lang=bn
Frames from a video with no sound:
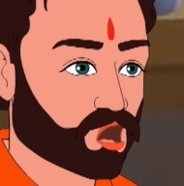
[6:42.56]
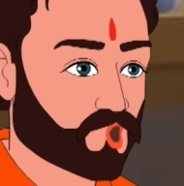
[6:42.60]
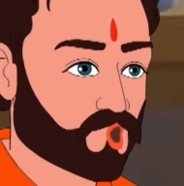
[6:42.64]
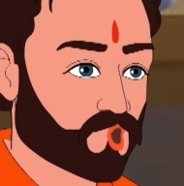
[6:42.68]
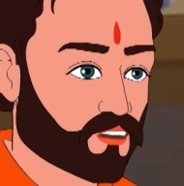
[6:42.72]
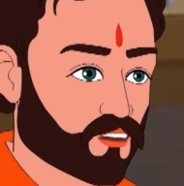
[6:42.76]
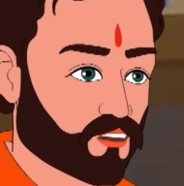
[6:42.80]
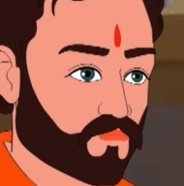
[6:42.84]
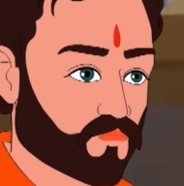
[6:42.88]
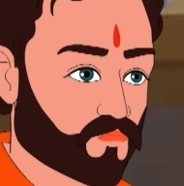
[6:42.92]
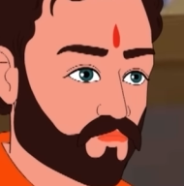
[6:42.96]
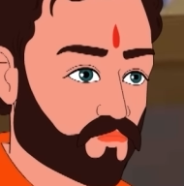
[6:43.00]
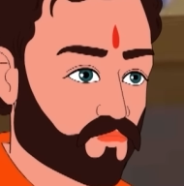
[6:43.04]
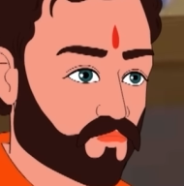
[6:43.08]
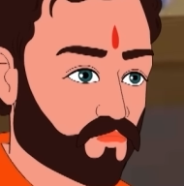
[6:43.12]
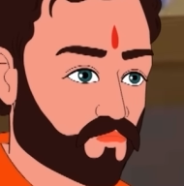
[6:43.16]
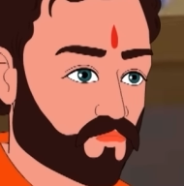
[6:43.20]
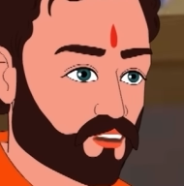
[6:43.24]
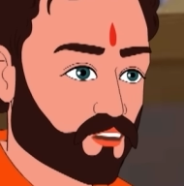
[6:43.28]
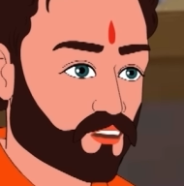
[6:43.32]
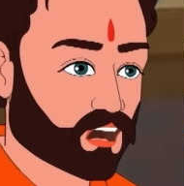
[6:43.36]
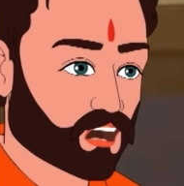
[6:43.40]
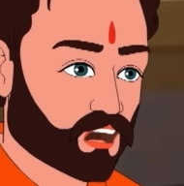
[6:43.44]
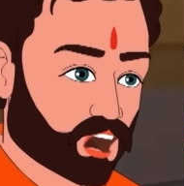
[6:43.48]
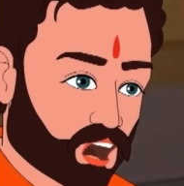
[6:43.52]
আর
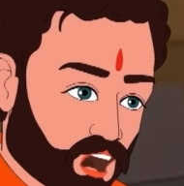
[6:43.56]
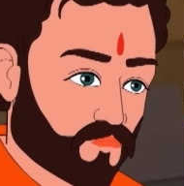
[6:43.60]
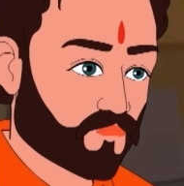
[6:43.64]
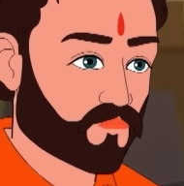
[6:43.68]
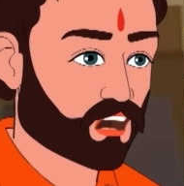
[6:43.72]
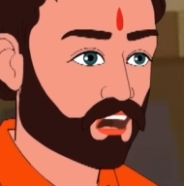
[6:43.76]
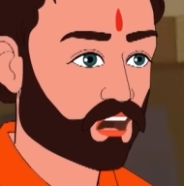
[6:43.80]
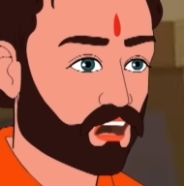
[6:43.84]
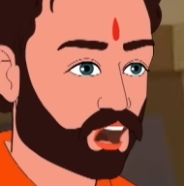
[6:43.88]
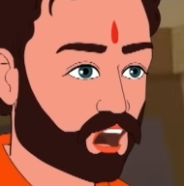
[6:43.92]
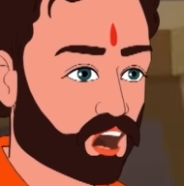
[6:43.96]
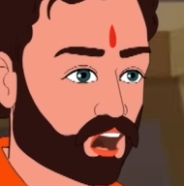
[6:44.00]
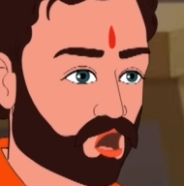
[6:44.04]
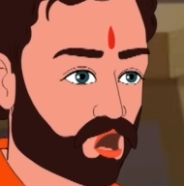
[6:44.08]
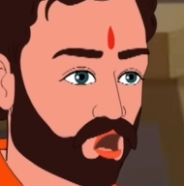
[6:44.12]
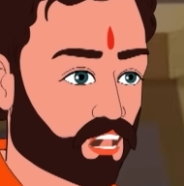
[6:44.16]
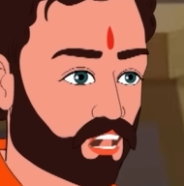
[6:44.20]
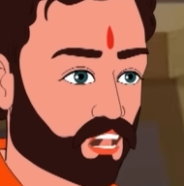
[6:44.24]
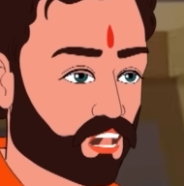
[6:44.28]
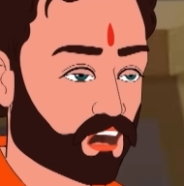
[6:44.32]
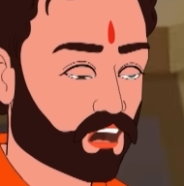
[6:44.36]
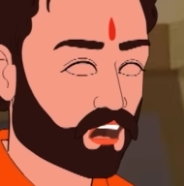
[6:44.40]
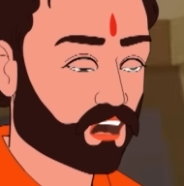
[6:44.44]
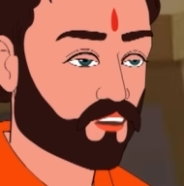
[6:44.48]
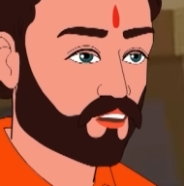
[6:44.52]
আমরা
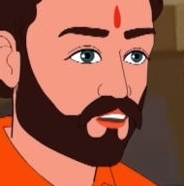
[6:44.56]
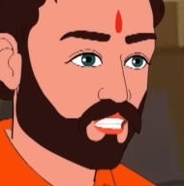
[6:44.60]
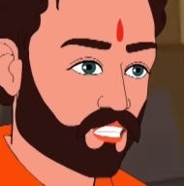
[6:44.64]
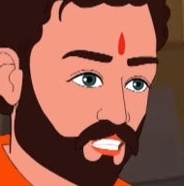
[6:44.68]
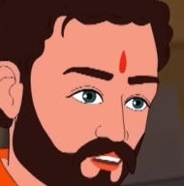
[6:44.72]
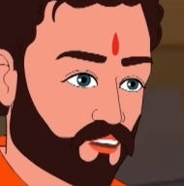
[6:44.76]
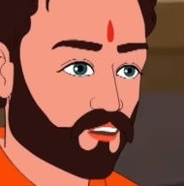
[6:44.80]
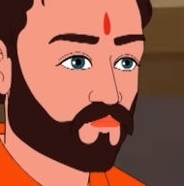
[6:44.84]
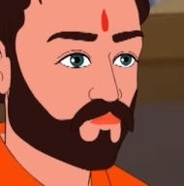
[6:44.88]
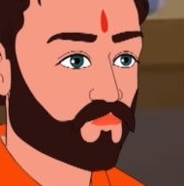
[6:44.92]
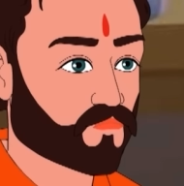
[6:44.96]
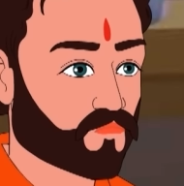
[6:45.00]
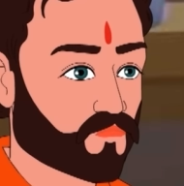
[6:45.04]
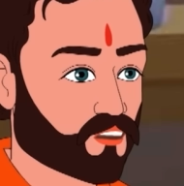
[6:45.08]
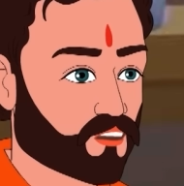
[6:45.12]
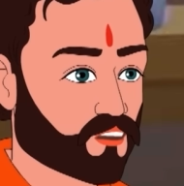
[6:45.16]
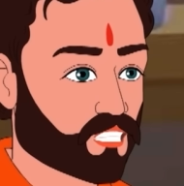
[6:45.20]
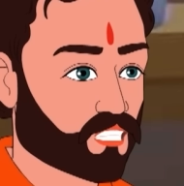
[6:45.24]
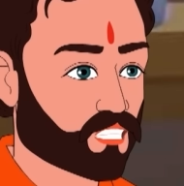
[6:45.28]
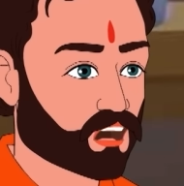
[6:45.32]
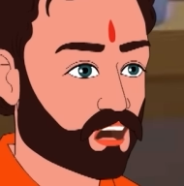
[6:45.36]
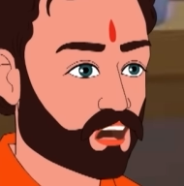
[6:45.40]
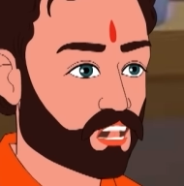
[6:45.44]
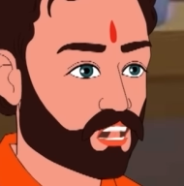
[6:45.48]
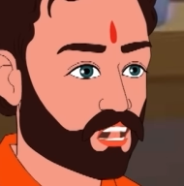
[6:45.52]
সবাই মিলে
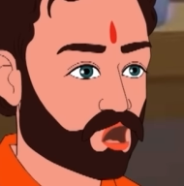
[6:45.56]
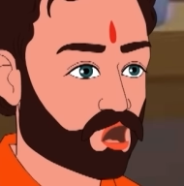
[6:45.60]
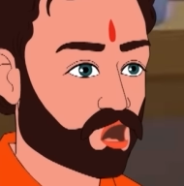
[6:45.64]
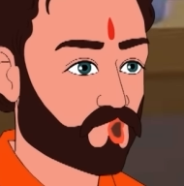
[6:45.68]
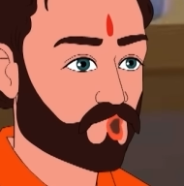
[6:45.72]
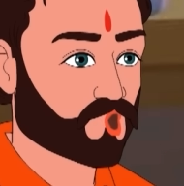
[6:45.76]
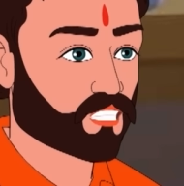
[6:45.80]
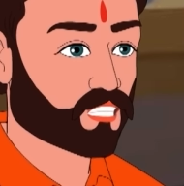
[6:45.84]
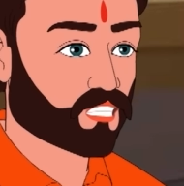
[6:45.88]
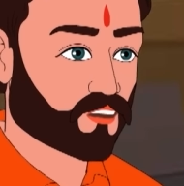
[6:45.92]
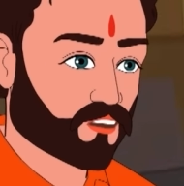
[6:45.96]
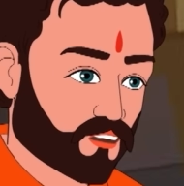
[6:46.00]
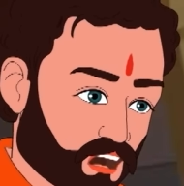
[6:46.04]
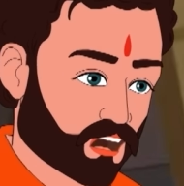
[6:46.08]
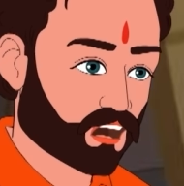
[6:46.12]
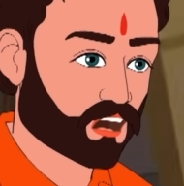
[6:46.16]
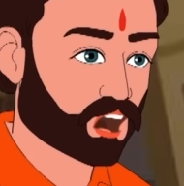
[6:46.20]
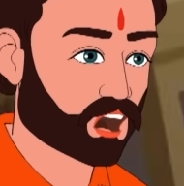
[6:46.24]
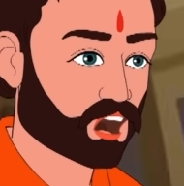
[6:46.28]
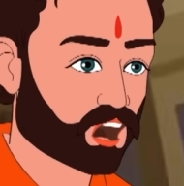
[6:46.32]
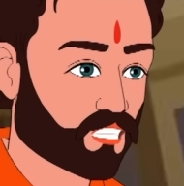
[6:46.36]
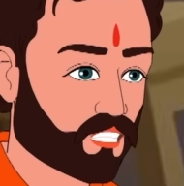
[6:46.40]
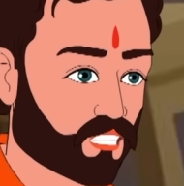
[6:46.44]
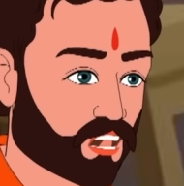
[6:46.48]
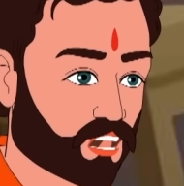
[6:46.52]
ব্যবসায়ী
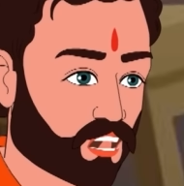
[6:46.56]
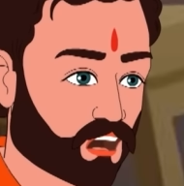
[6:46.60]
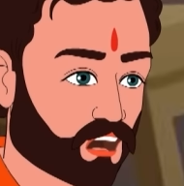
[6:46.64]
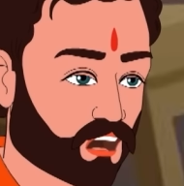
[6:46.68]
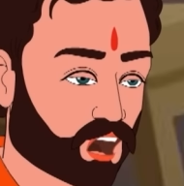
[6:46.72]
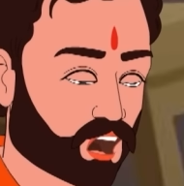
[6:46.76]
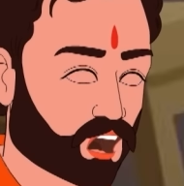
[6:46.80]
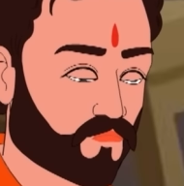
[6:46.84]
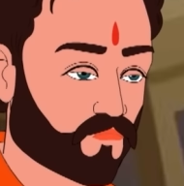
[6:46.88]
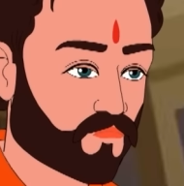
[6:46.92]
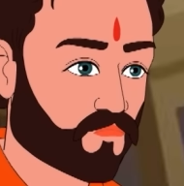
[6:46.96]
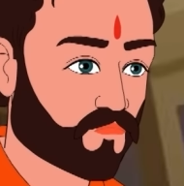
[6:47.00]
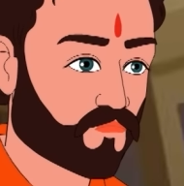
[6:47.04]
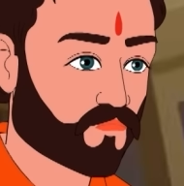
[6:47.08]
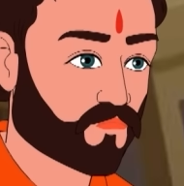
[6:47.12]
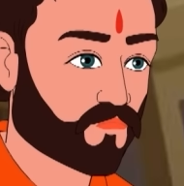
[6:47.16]
দীনদয়ালকে শাস্তি দেব